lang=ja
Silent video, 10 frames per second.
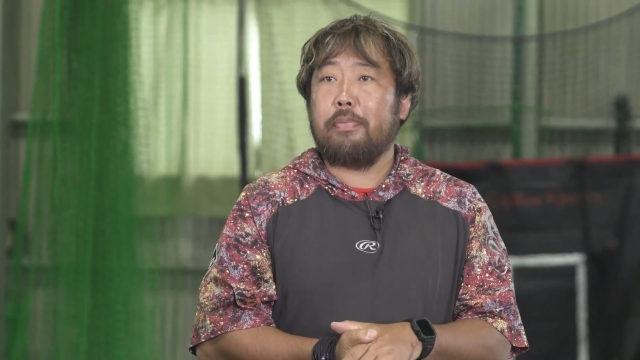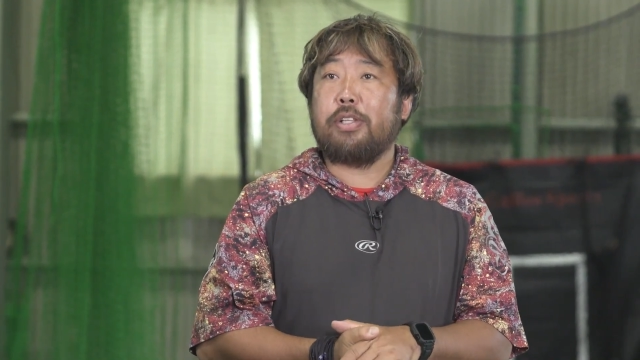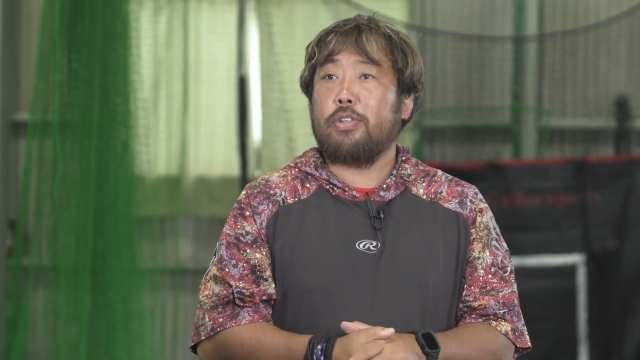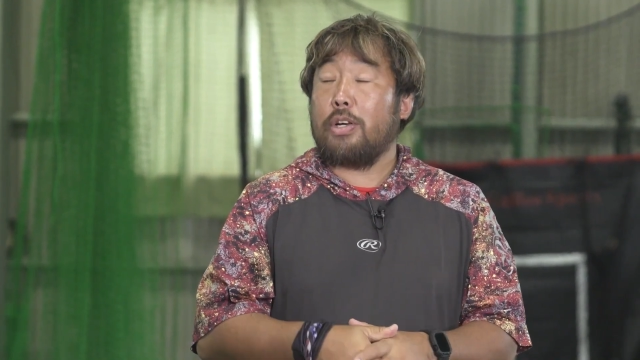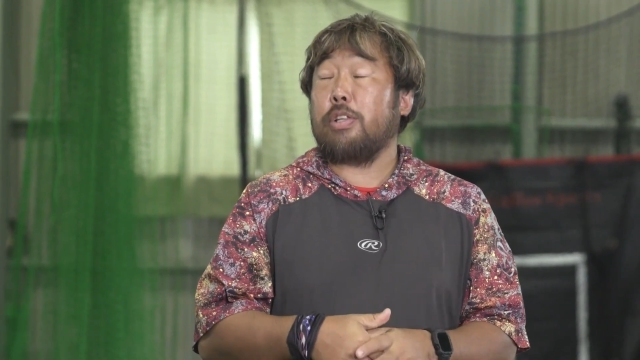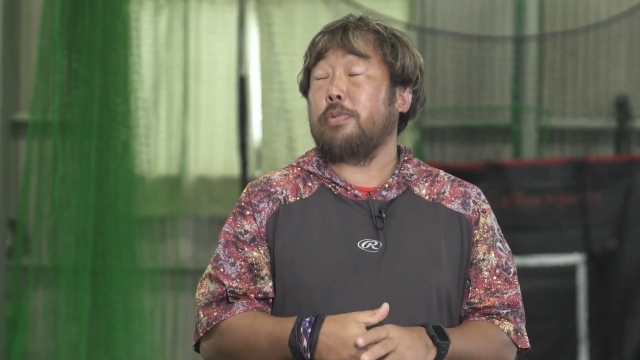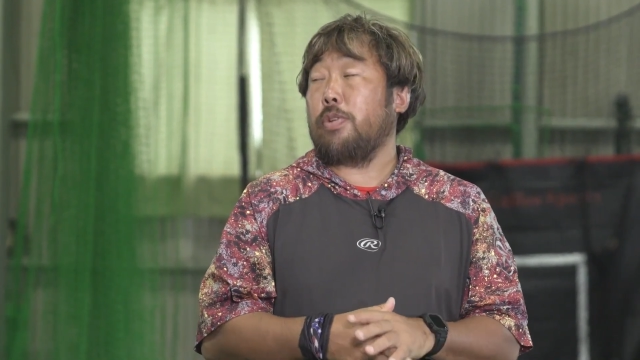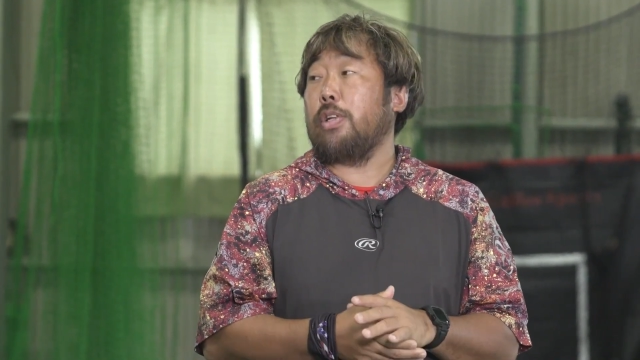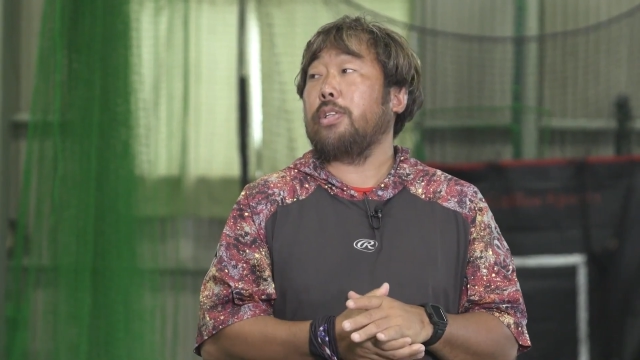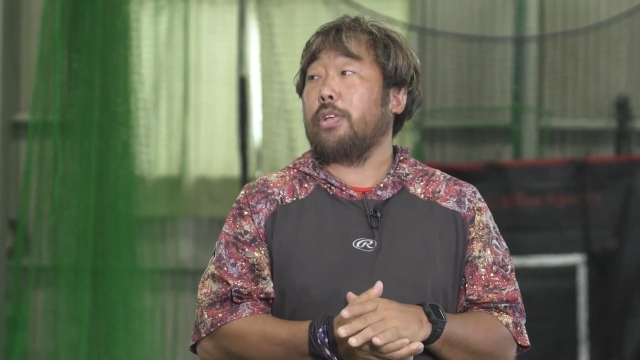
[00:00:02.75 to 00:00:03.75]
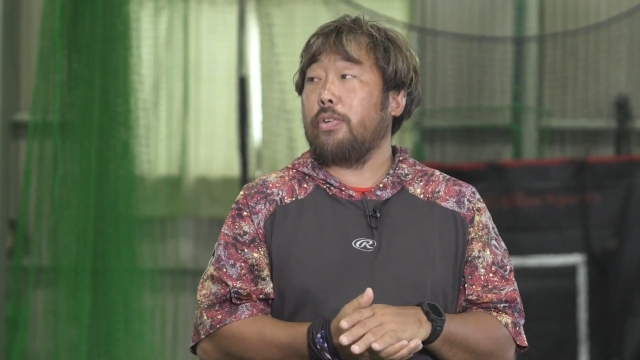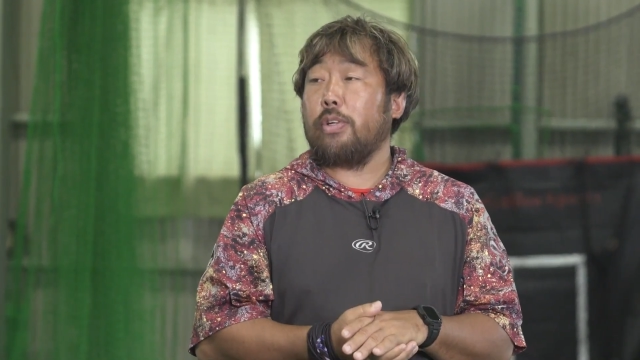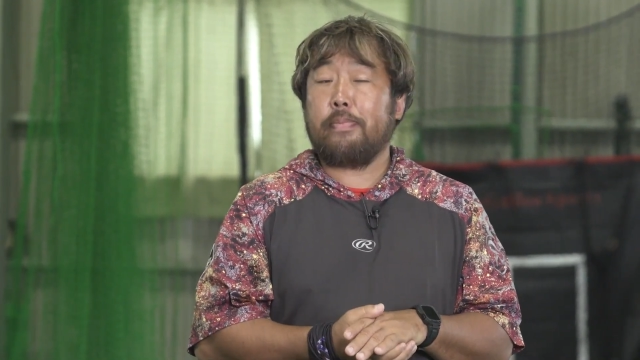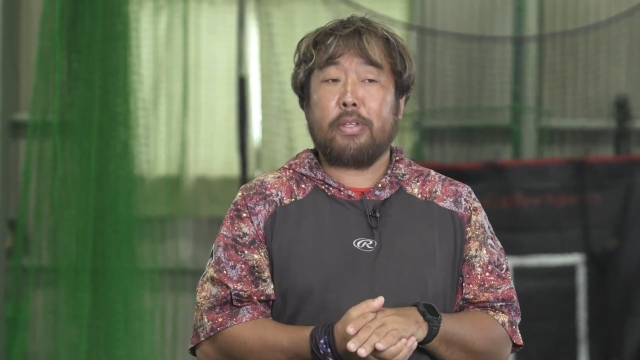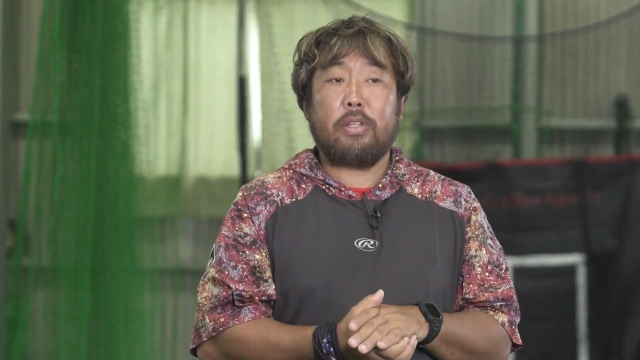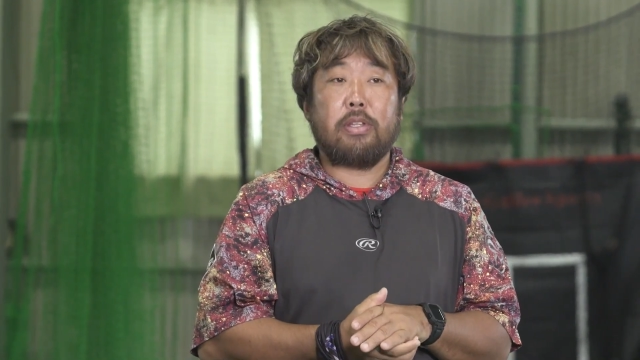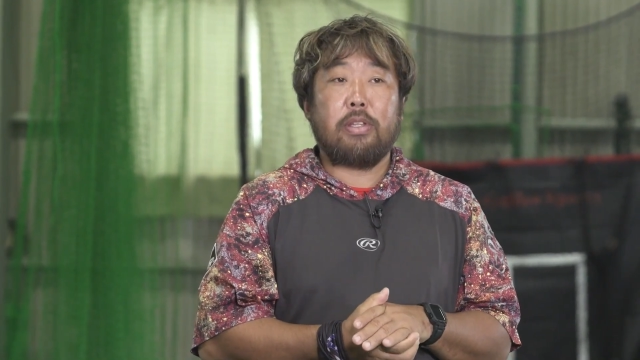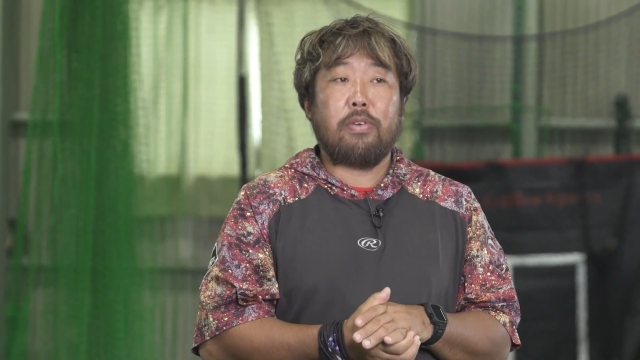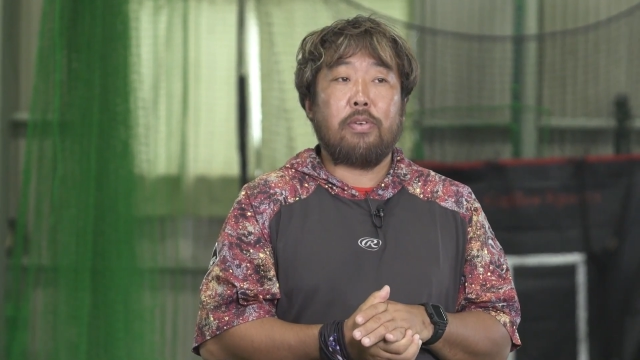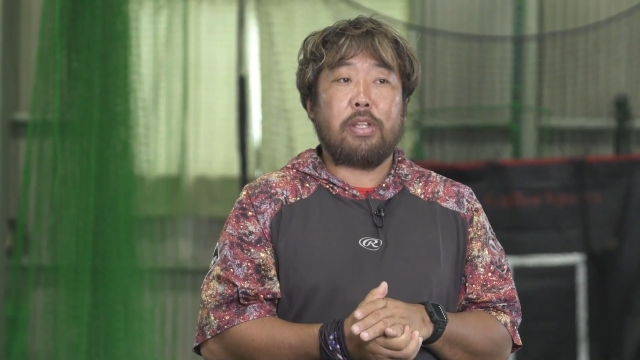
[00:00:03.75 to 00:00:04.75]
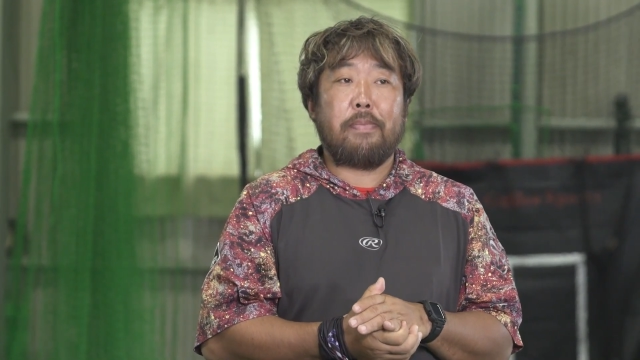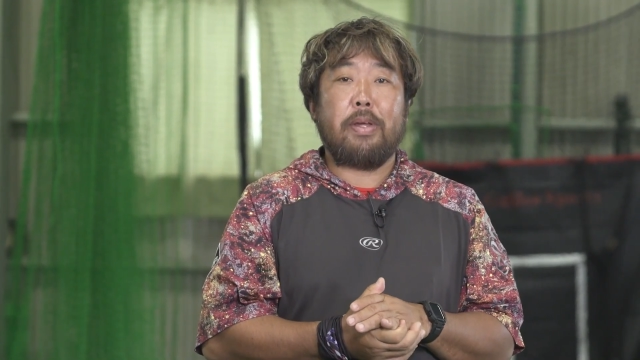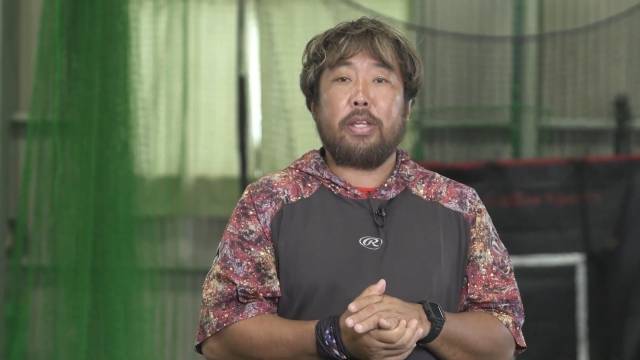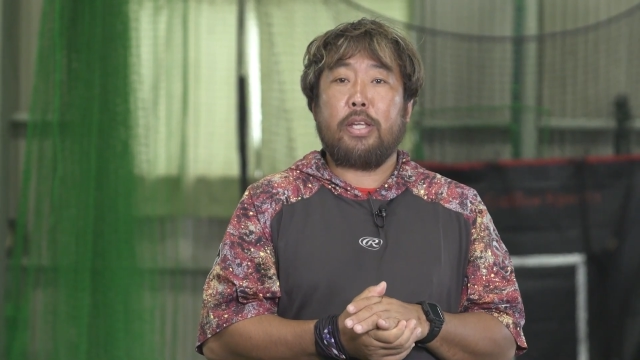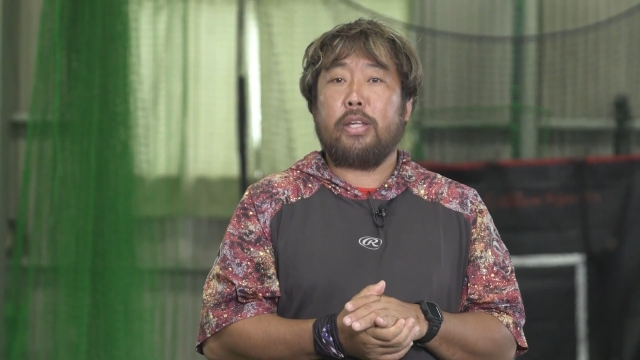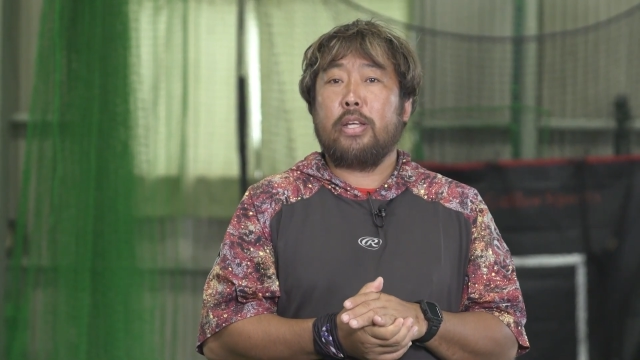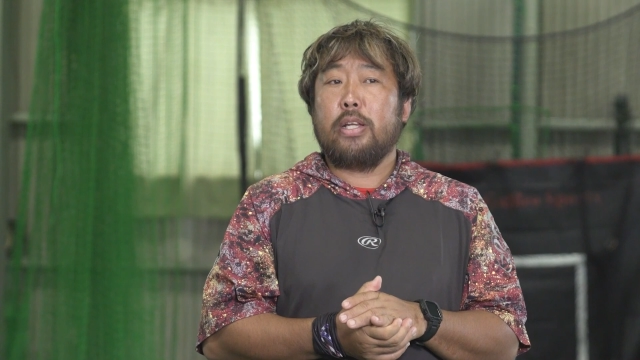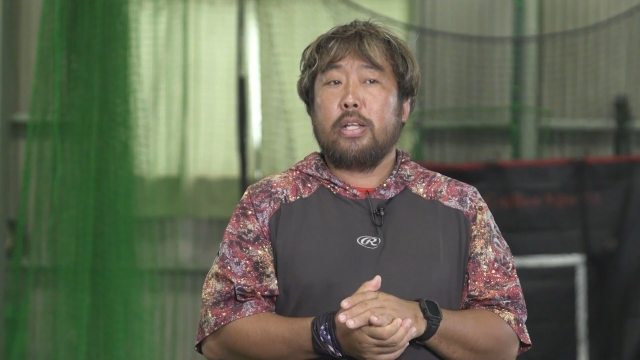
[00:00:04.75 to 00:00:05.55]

まあ、中学生もそうなんですけどやっぱのために